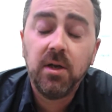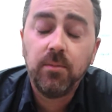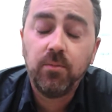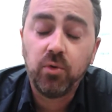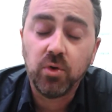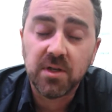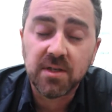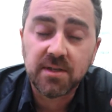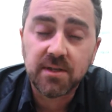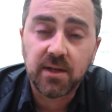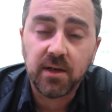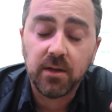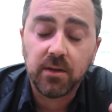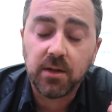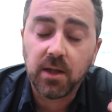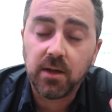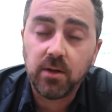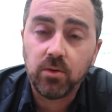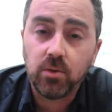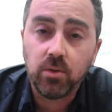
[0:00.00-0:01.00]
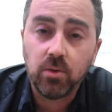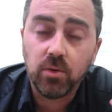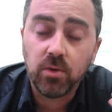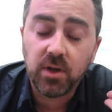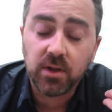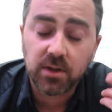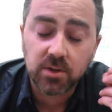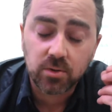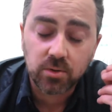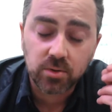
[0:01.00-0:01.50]
pure scritta, io non l'ho
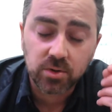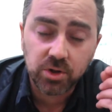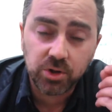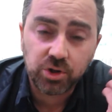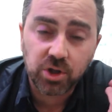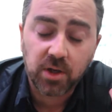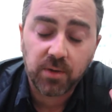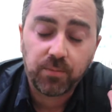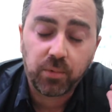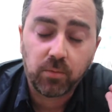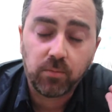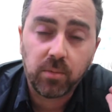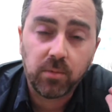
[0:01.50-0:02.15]
letta, sono sincero, prob-